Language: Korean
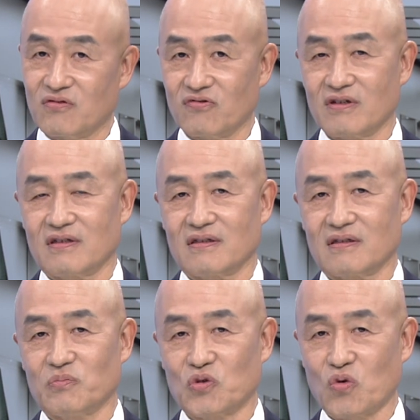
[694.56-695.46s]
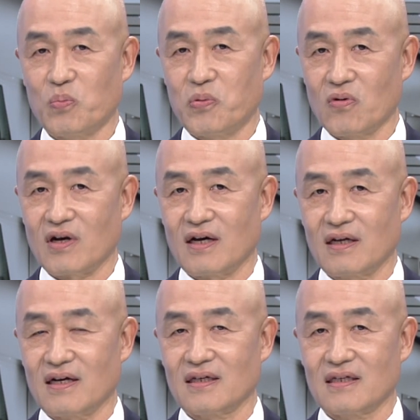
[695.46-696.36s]
있고요. 뭐 소폭
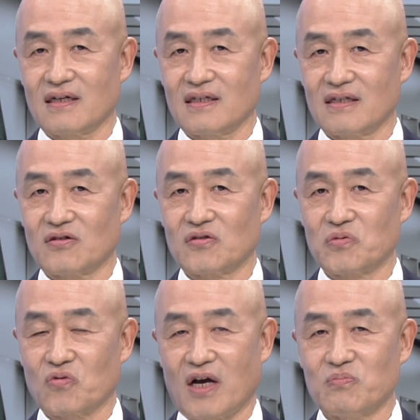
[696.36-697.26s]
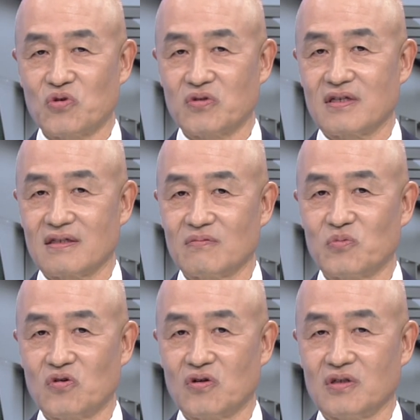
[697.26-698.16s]
하락이라 이런 정도 감소세는
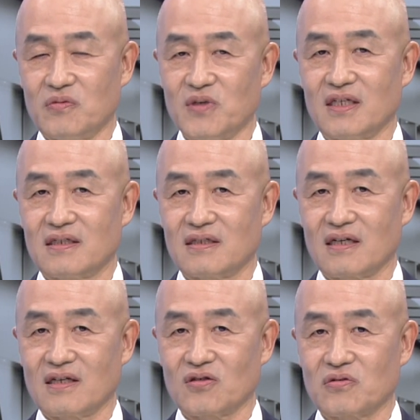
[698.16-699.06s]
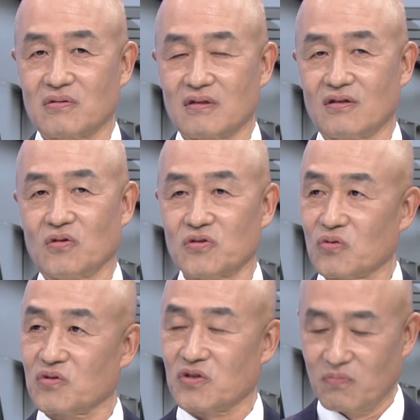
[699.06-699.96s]
뭐 이미 시장에서 어느
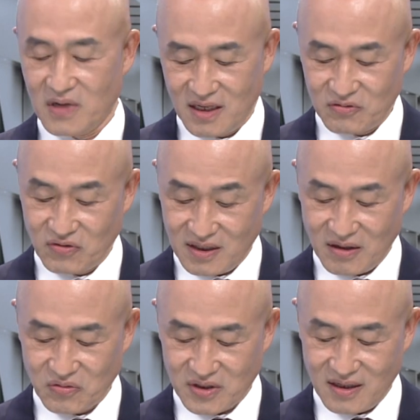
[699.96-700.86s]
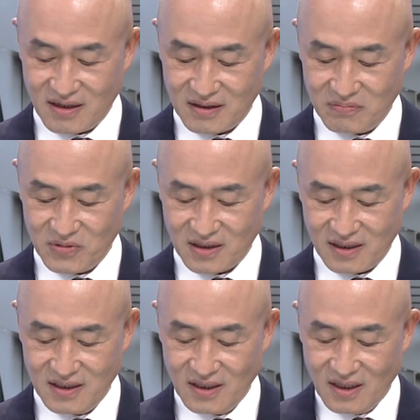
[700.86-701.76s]
정도 전망하고 있다고 생각을 합니다.
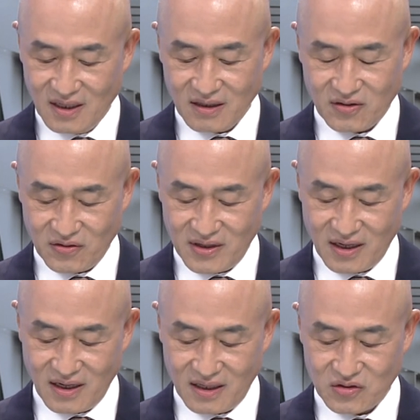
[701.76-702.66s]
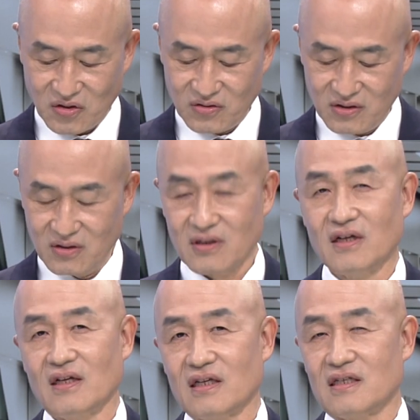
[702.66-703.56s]
그런데 저는
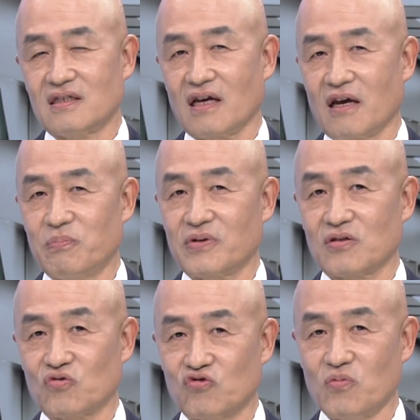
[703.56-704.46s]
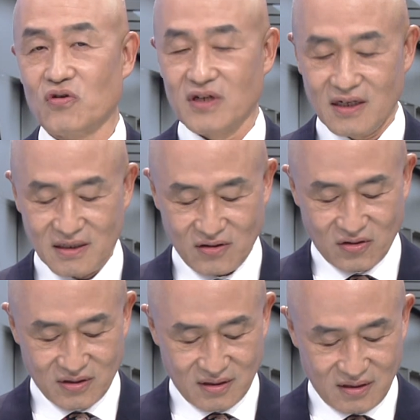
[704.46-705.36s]
이제 애플에서 주목을 해야 될
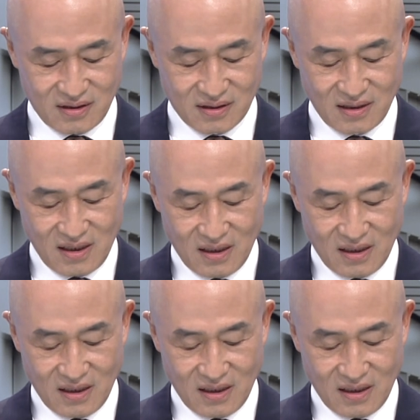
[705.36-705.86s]
거는